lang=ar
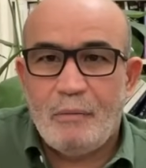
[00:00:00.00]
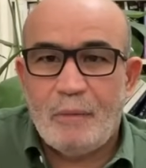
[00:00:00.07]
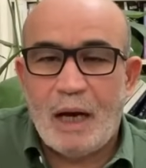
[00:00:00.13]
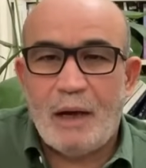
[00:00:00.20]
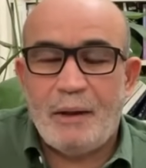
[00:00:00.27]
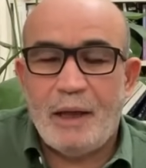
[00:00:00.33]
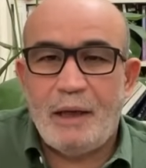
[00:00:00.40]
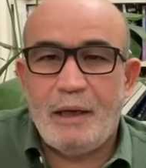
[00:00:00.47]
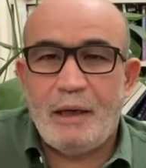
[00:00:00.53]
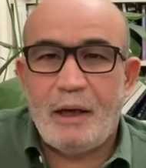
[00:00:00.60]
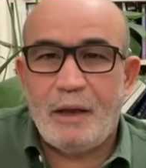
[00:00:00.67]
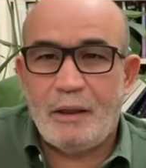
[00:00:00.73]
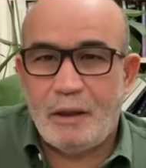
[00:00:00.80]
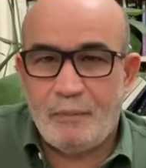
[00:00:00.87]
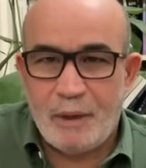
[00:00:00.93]
مع ذلك
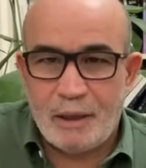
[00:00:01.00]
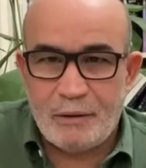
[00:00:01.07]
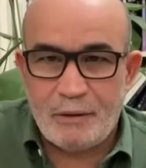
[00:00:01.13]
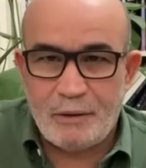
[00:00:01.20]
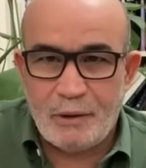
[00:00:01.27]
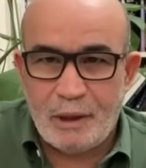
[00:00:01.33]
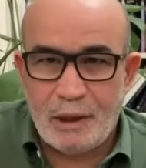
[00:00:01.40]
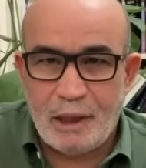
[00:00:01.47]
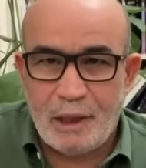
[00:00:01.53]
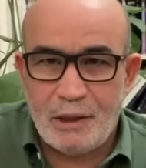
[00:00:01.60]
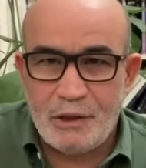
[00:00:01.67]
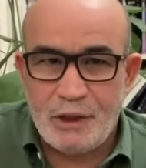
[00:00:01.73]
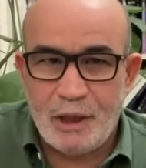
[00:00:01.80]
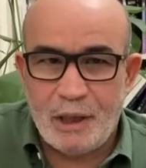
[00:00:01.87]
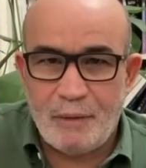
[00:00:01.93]
كذبت
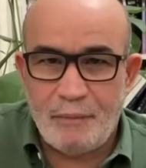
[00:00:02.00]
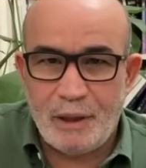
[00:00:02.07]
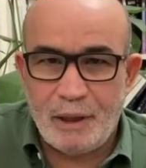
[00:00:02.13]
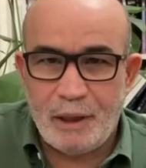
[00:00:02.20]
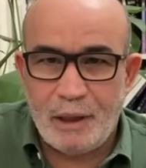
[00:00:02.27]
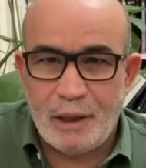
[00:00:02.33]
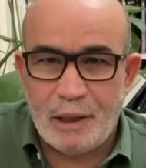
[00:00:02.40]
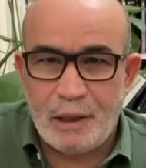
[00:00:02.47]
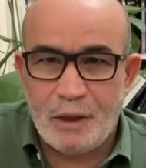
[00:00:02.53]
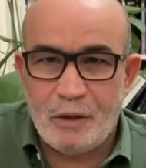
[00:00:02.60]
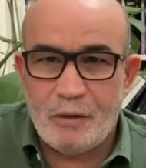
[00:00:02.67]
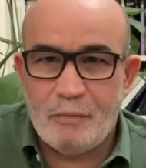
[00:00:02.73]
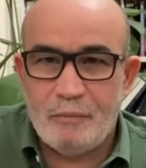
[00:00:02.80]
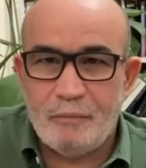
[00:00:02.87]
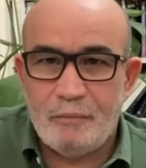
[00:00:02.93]
الخارجية الأمريكية
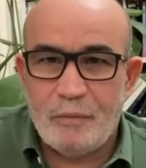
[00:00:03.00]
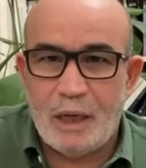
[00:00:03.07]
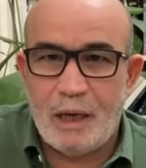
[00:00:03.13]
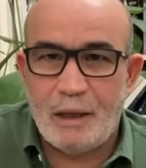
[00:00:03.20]
اليوم